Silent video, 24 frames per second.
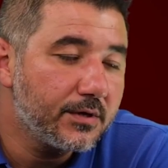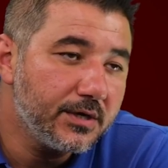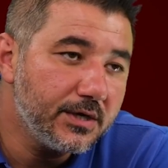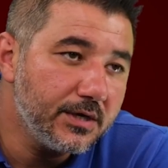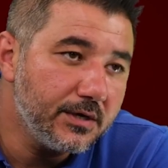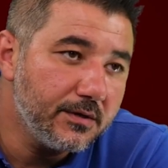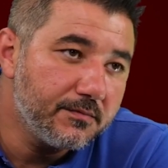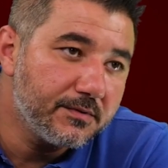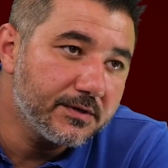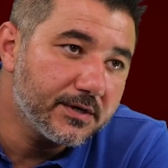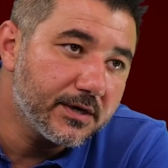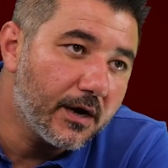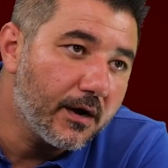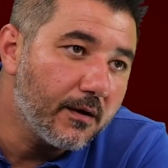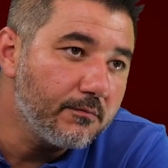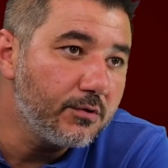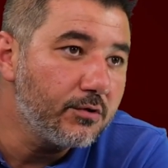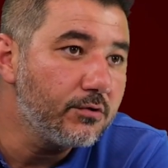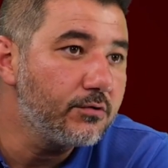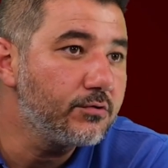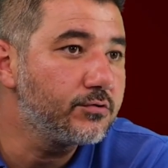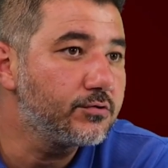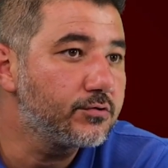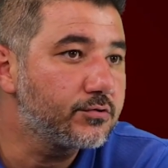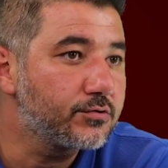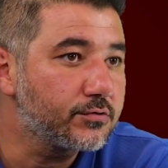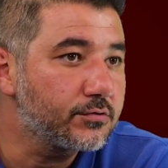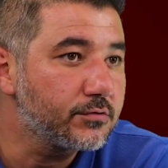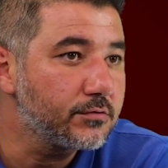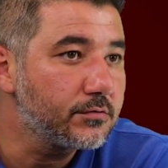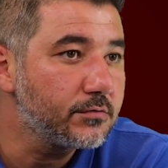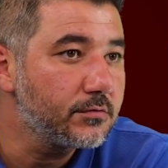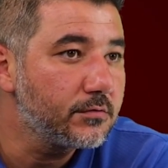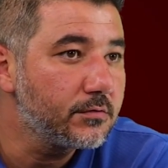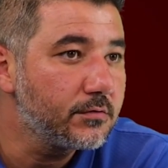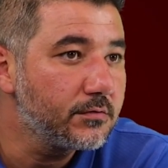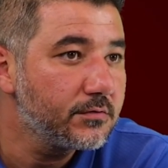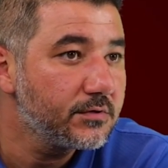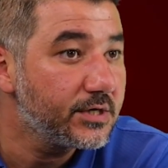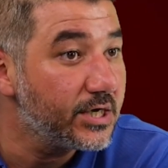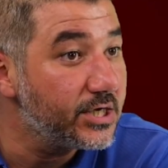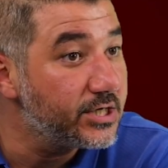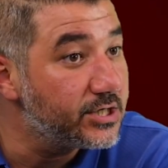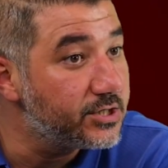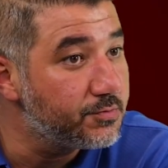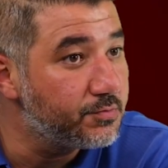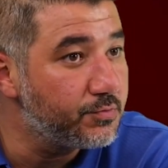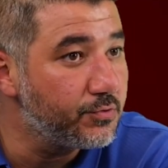İyi bir hamle oyuncusu,
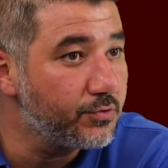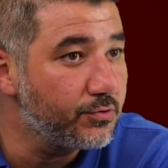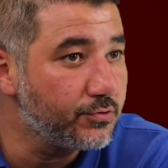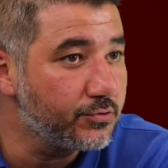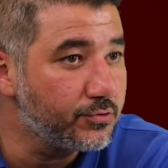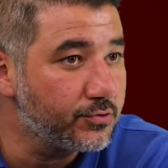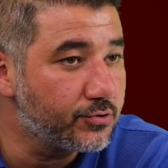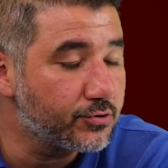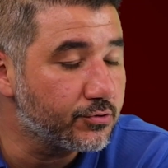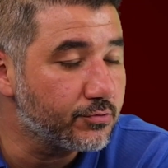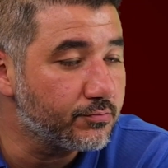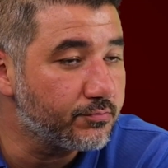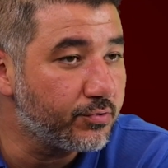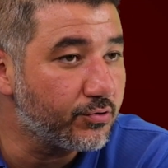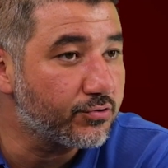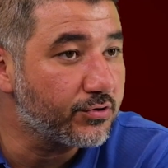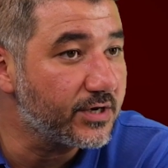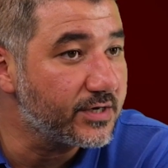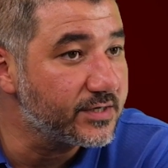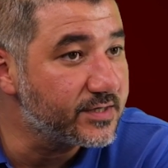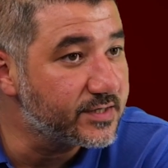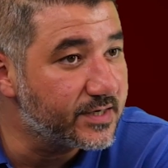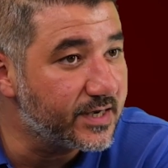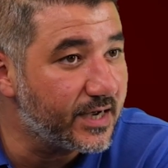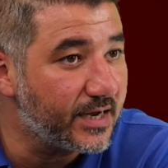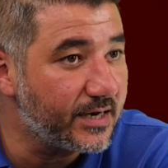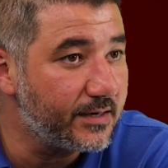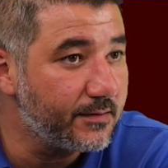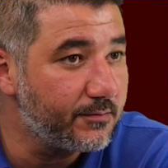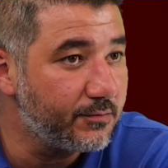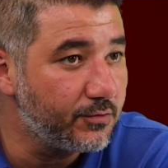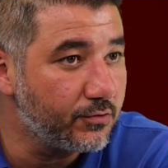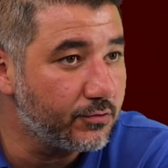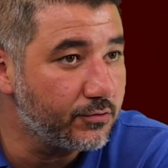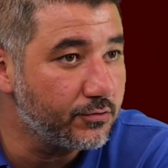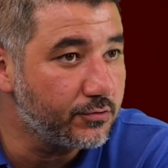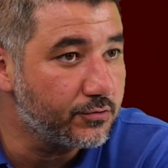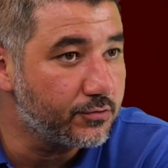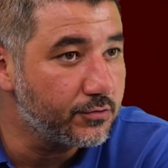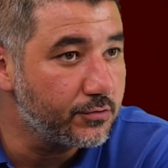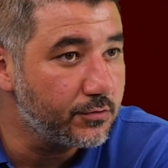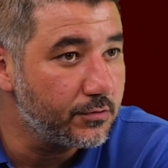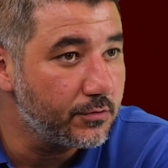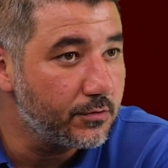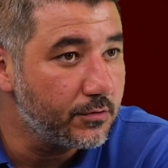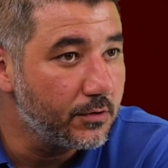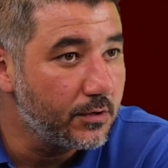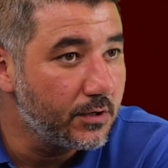genç bir oyuncu, potansiyelli bir oyuncu
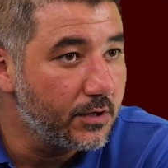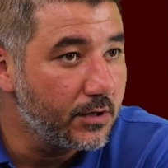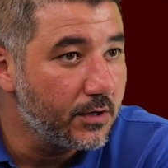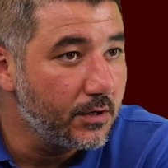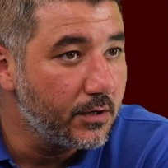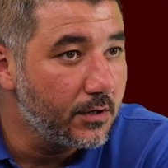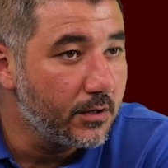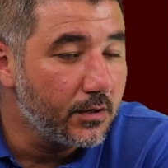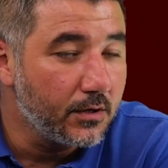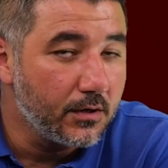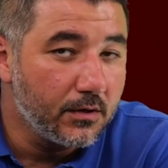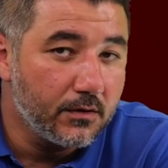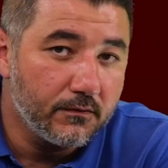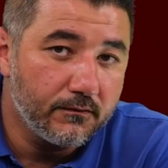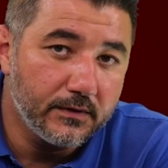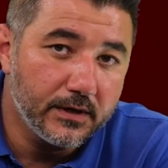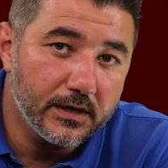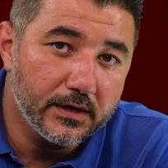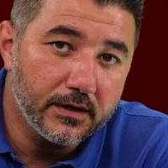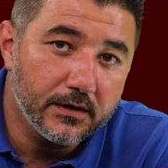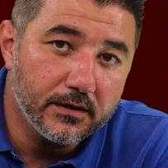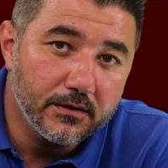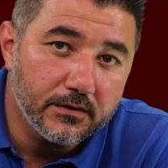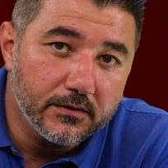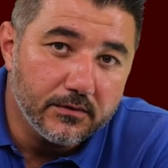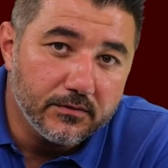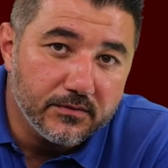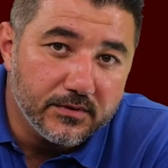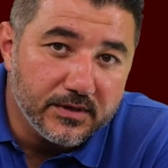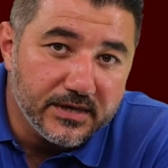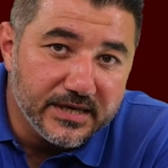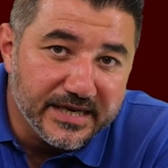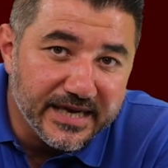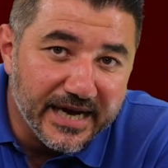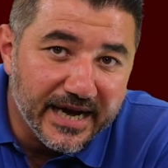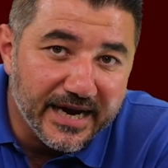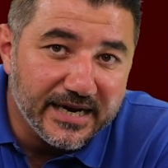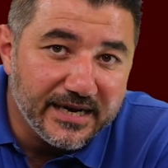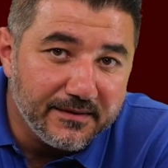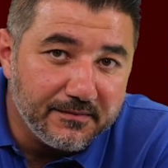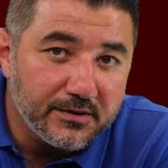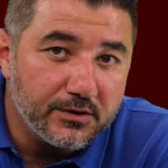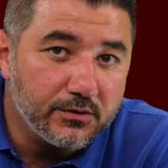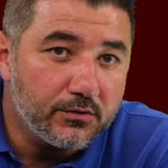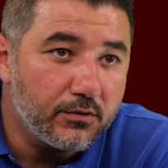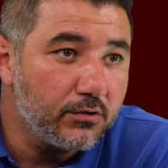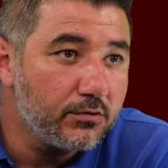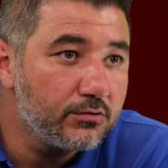ve yerli
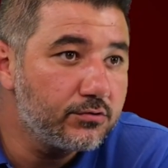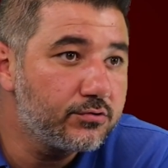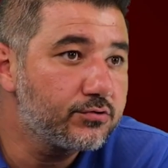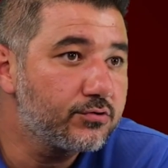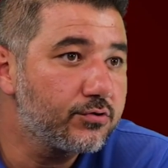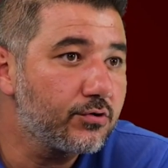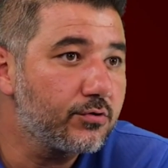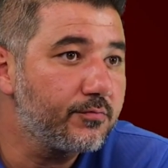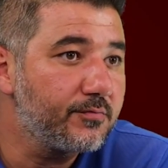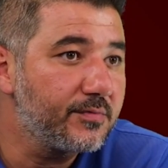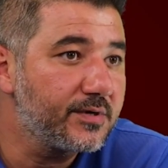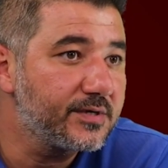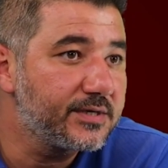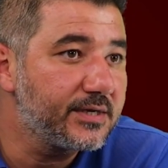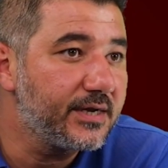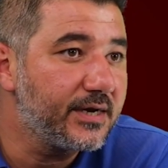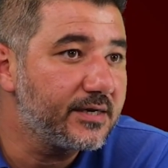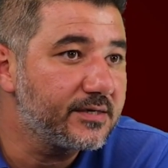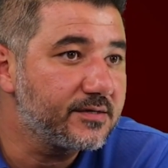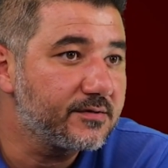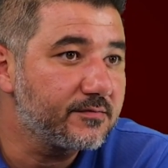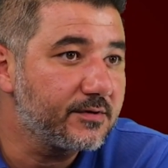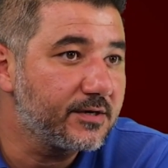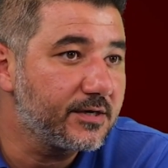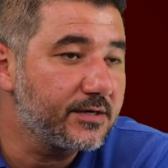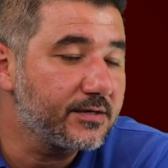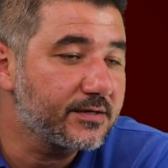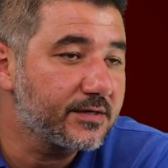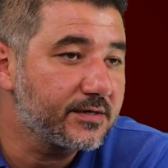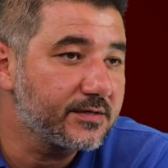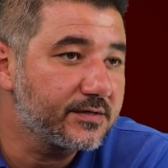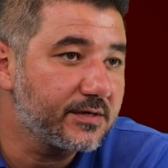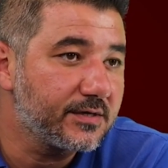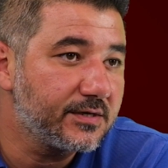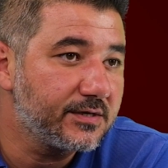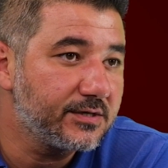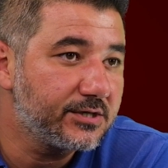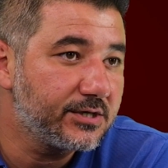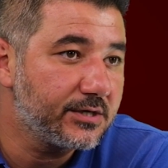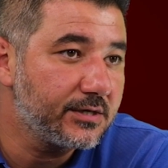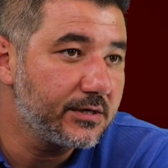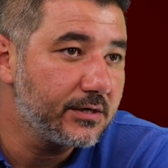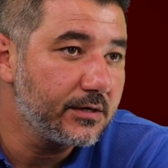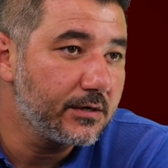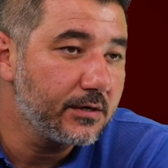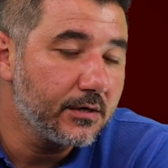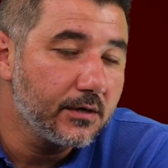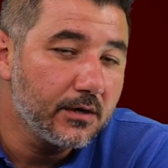bir golcü sokması lazım Galatasaray'ın
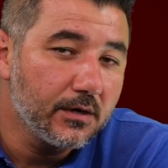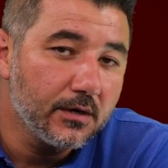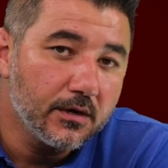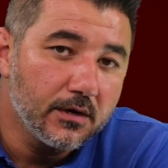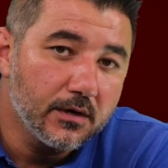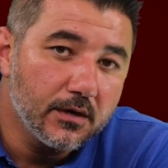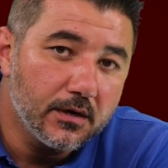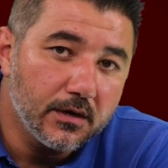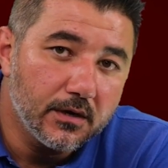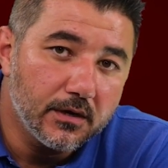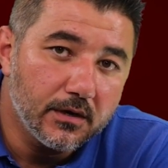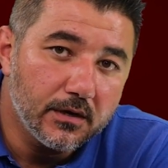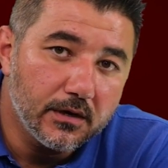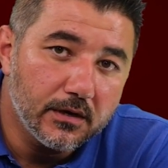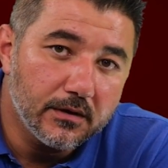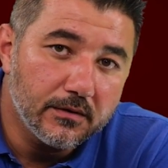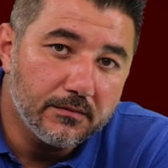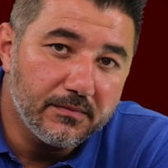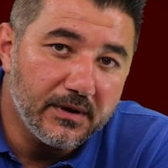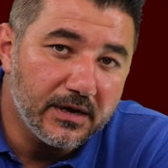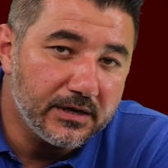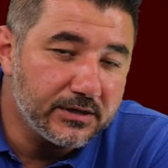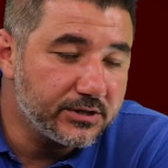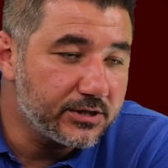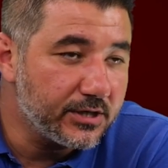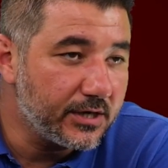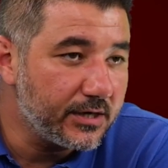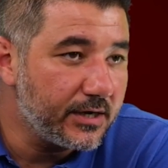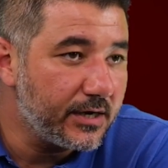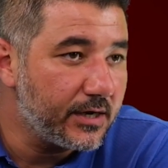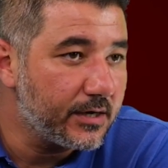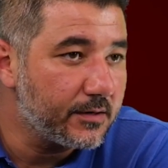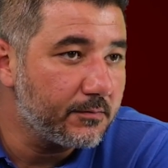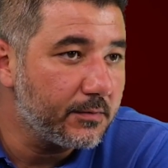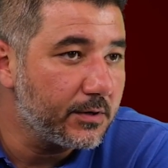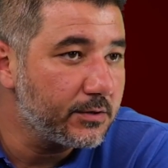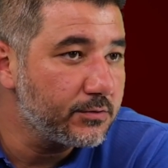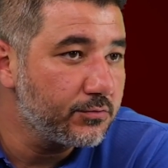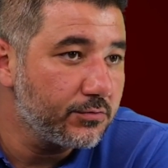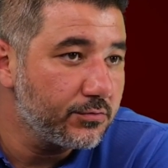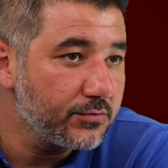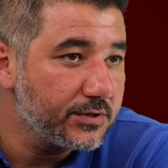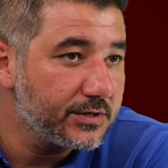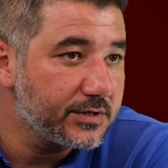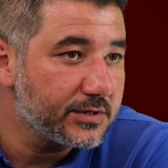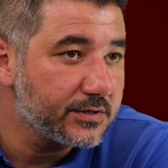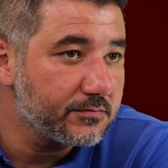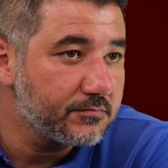içeri. E, bence Ali Akman
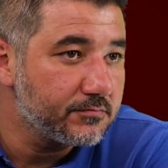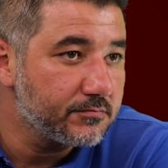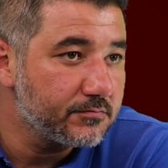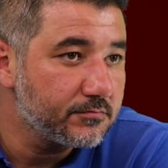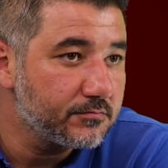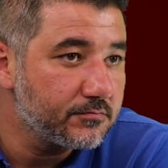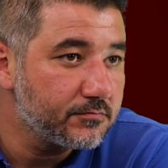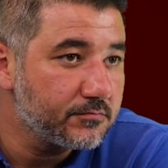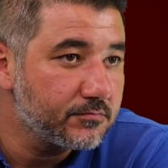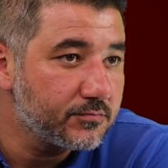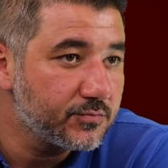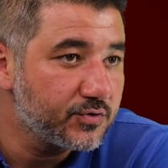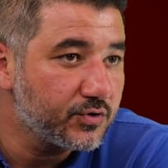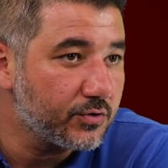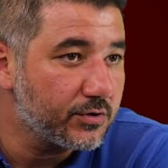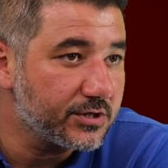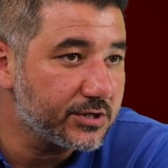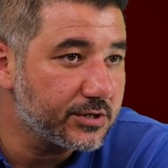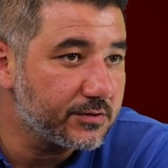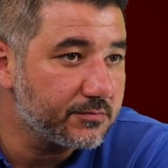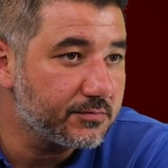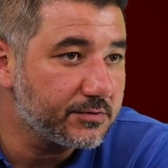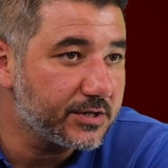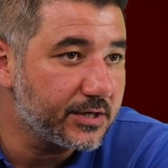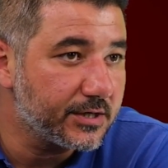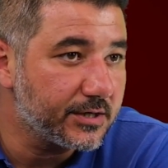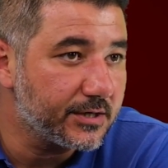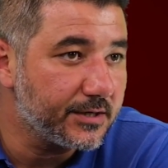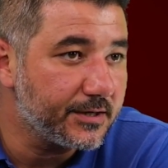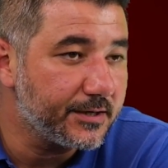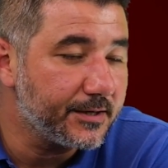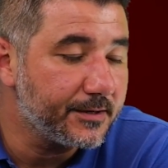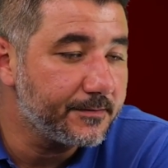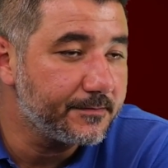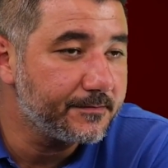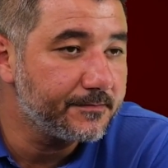doğru isim. Çok açık bir şekilde.